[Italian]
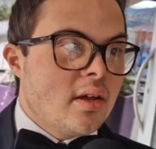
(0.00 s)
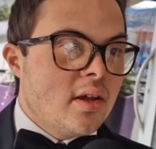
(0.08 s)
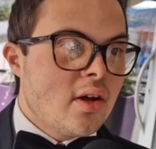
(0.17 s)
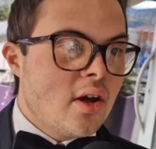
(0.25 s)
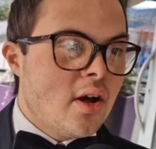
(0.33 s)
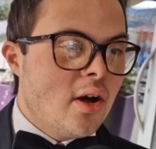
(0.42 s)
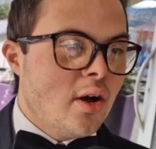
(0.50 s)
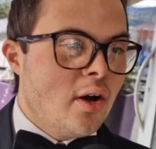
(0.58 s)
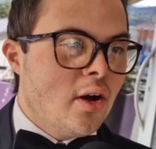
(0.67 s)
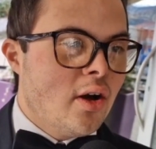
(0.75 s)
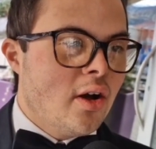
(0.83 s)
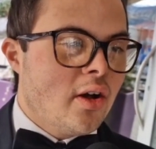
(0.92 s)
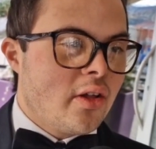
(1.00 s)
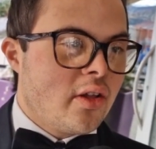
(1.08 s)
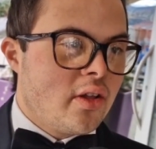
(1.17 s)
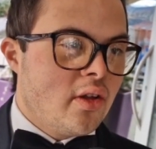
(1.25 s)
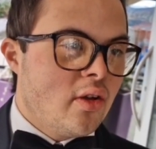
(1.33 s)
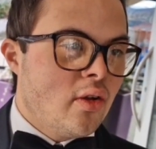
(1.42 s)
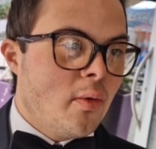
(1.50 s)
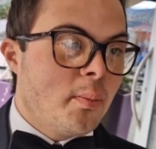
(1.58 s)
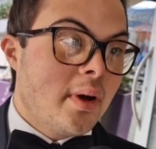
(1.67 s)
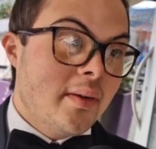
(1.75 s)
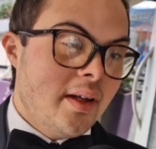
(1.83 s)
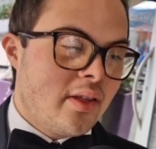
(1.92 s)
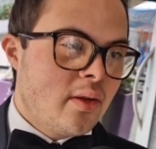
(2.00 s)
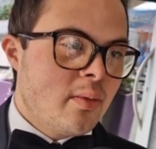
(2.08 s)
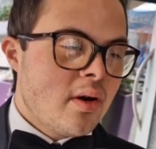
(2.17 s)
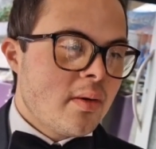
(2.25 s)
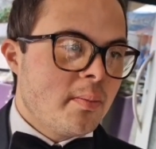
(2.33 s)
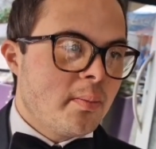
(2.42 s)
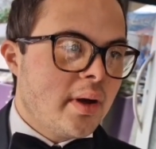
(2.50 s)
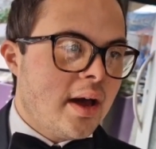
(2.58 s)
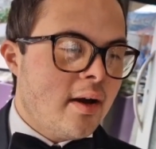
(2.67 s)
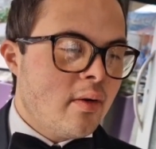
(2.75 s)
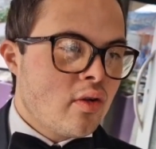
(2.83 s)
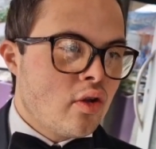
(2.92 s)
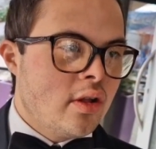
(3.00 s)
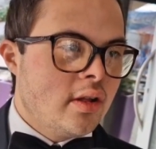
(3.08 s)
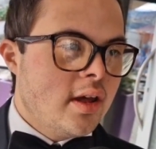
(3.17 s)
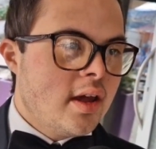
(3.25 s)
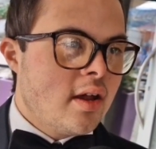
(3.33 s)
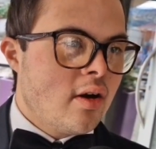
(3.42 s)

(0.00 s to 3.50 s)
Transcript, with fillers: Io sono bravissimo, bravo, gentile.